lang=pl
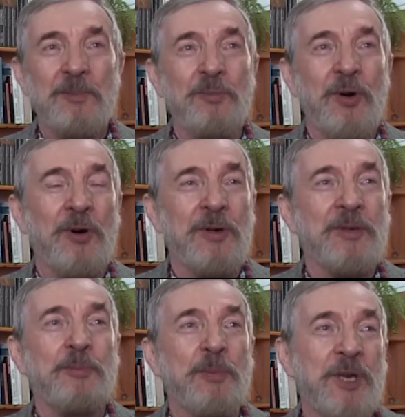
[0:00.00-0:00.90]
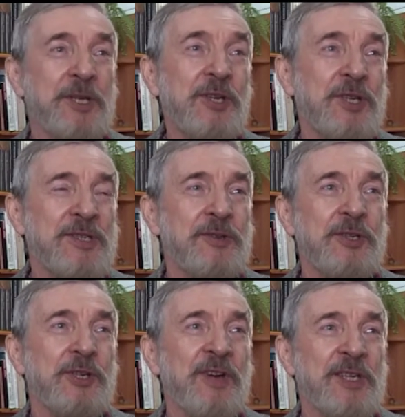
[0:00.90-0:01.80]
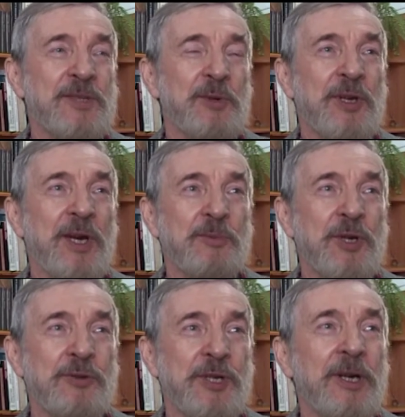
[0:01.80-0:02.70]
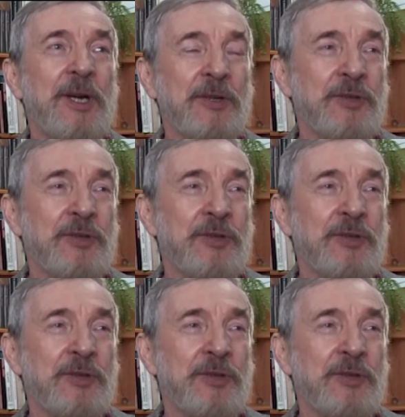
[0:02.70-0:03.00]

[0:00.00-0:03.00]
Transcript: bo po piękniejszej stronie świata spotykają się ludzie,